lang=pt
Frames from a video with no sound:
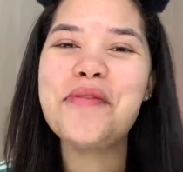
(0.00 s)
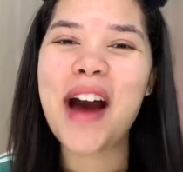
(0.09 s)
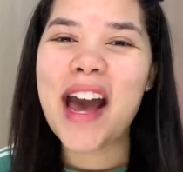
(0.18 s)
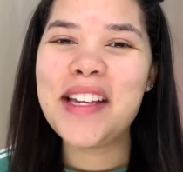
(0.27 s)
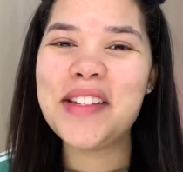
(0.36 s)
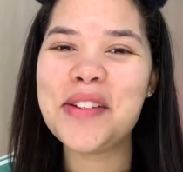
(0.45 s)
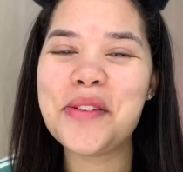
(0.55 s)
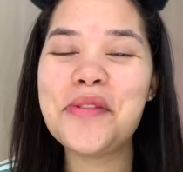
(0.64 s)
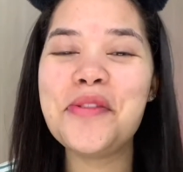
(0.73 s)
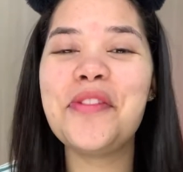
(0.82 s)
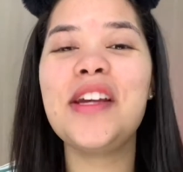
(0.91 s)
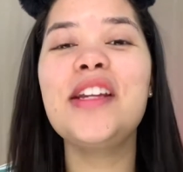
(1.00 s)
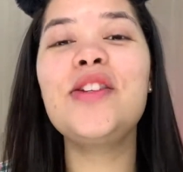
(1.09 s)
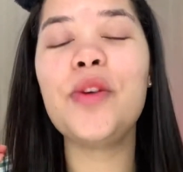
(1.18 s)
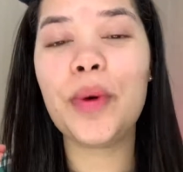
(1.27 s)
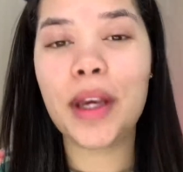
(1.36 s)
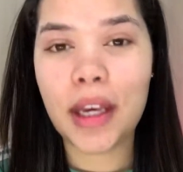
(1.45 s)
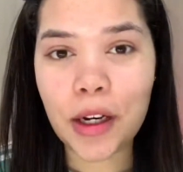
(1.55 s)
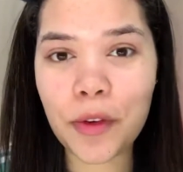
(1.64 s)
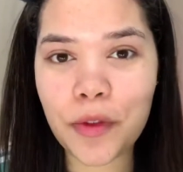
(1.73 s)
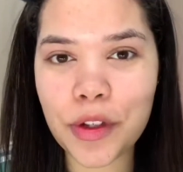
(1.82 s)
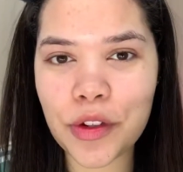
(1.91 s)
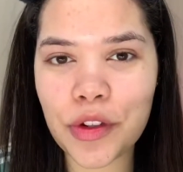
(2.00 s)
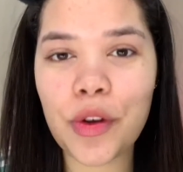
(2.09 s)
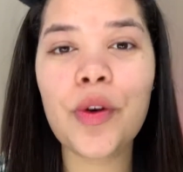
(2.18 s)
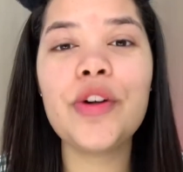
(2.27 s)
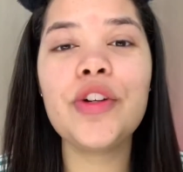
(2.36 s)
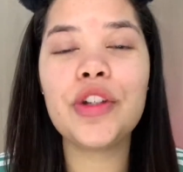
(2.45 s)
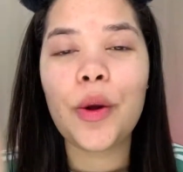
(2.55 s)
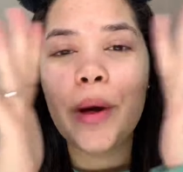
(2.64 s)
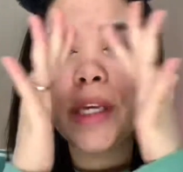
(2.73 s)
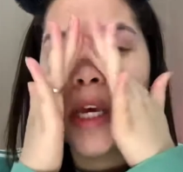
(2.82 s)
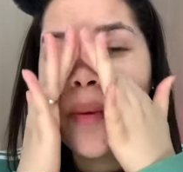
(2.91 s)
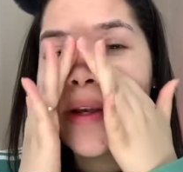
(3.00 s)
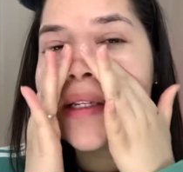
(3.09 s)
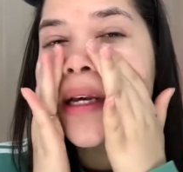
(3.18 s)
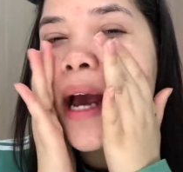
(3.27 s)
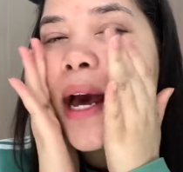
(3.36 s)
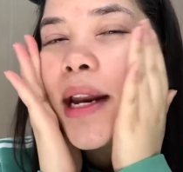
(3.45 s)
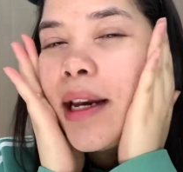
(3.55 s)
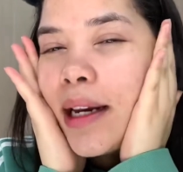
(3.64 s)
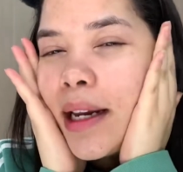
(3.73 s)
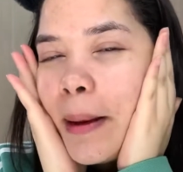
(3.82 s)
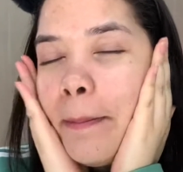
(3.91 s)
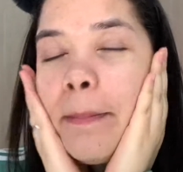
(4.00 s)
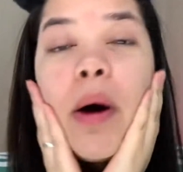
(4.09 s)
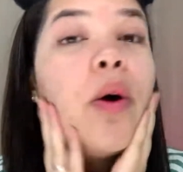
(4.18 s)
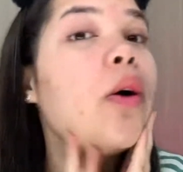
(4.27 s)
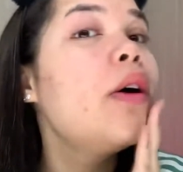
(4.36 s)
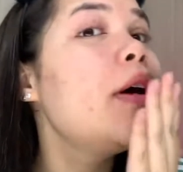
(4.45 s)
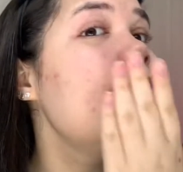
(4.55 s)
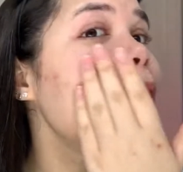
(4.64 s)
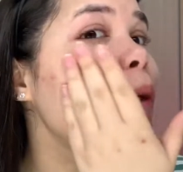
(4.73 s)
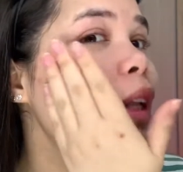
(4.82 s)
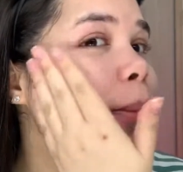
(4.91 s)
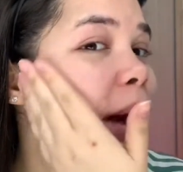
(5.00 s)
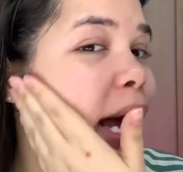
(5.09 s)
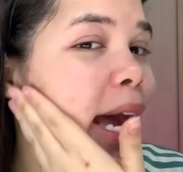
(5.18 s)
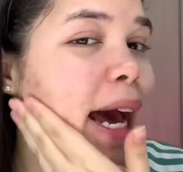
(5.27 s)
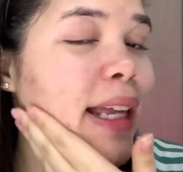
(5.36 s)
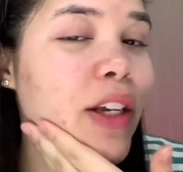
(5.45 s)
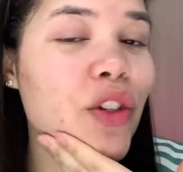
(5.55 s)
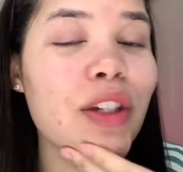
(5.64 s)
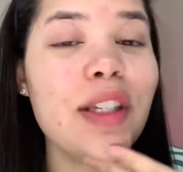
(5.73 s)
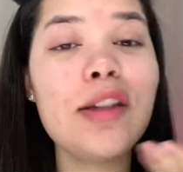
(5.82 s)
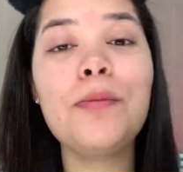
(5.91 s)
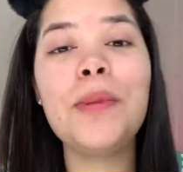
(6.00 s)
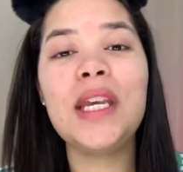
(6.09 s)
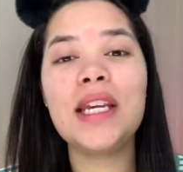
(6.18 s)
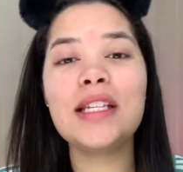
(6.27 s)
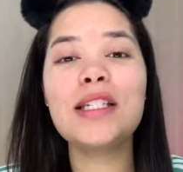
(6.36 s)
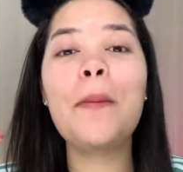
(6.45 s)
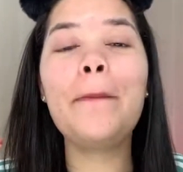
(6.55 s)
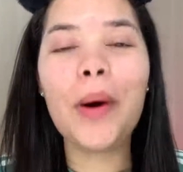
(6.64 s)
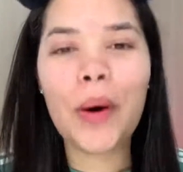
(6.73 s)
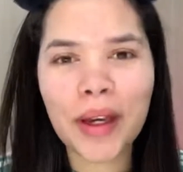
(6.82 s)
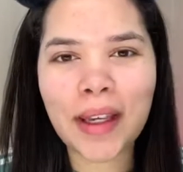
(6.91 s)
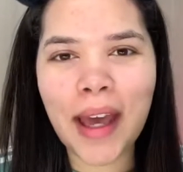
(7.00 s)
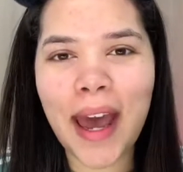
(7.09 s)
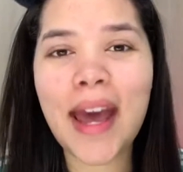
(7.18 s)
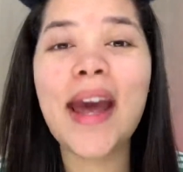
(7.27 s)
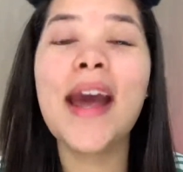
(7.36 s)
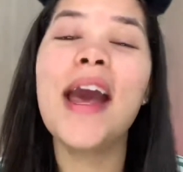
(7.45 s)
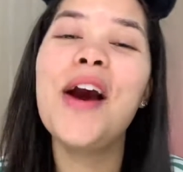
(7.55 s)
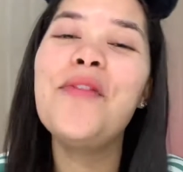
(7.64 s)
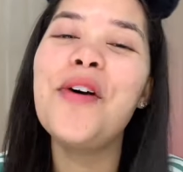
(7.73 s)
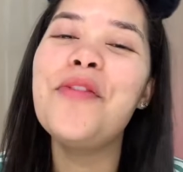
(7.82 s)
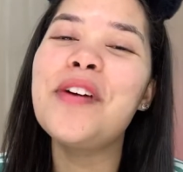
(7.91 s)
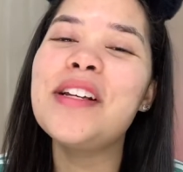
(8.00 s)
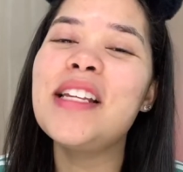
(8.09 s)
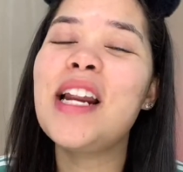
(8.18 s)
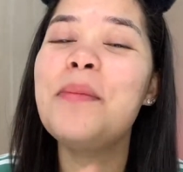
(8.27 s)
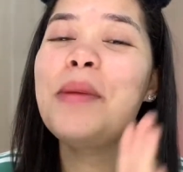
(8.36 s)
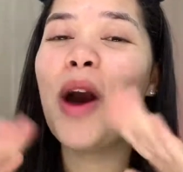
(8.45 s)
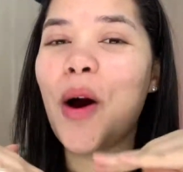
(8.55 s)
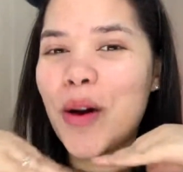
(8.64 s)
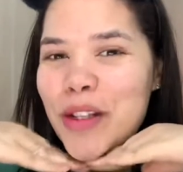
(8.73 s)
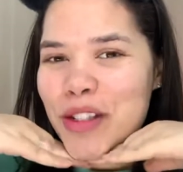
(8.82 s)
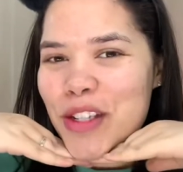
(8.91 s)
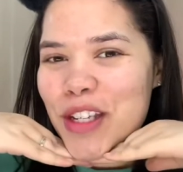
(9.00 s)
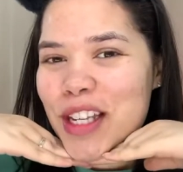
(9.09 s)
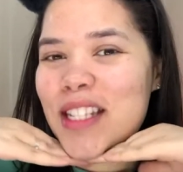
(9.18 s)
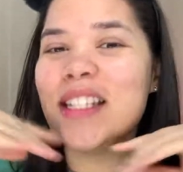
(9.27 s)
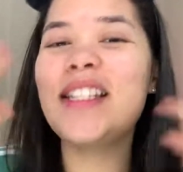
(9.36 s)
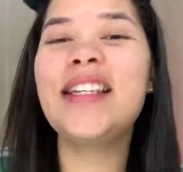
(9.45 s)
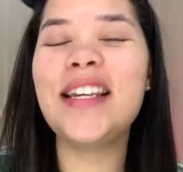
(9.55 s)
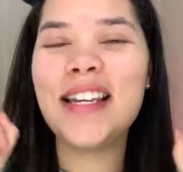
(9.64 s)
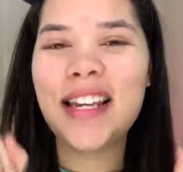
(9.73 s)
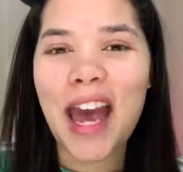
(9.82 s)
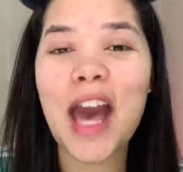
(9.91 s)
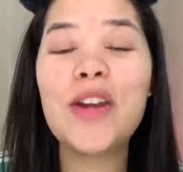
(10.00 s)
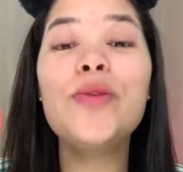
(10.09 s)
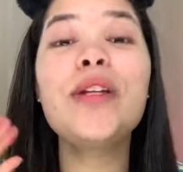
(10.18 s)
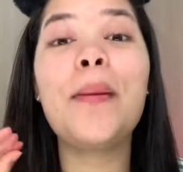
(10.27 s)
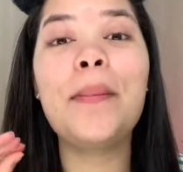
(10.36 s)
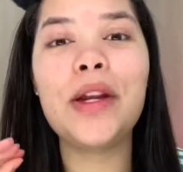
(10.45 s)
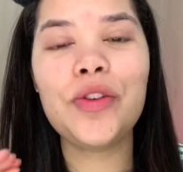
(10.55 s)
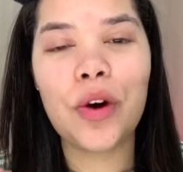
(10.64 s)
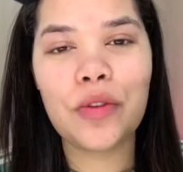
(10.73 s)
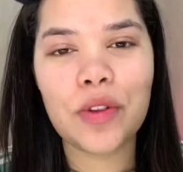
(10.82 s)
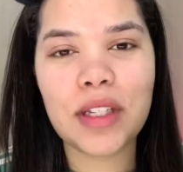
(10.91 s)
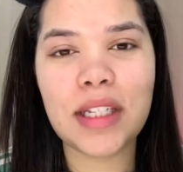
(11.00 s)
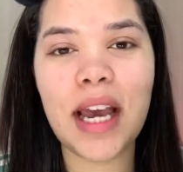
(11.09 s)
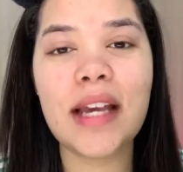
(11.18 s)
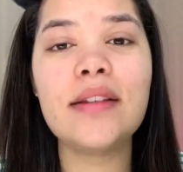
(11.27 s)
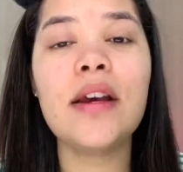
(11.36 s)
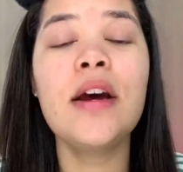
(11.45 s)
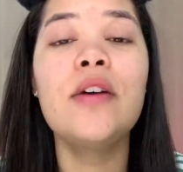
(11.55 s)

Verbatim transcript: mais um vídeo e no vídeo de hoje estou aqui com essa cara limpa, ó, toda marcada de espinhas, porque eu vou fazer a minha rotina de skincare juntamente com vocês.